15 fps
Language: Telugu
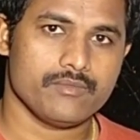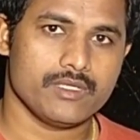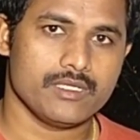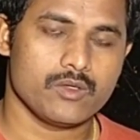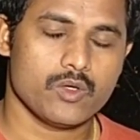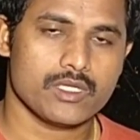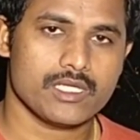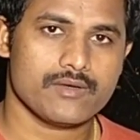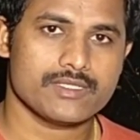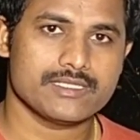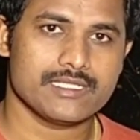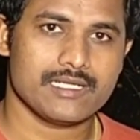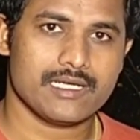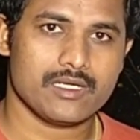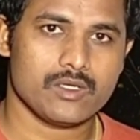ఈ గోదావరి
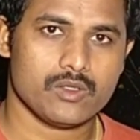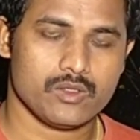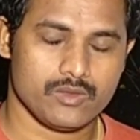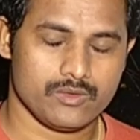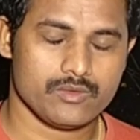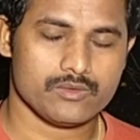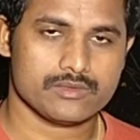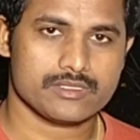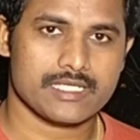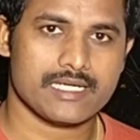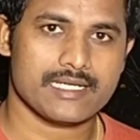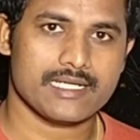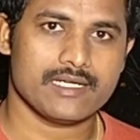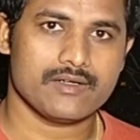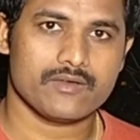జిల్లాలో
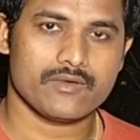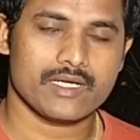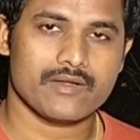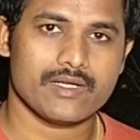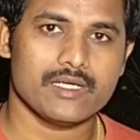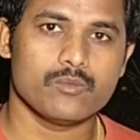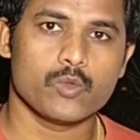స్టార్ట్ అయినటువంటి వాళ్ళు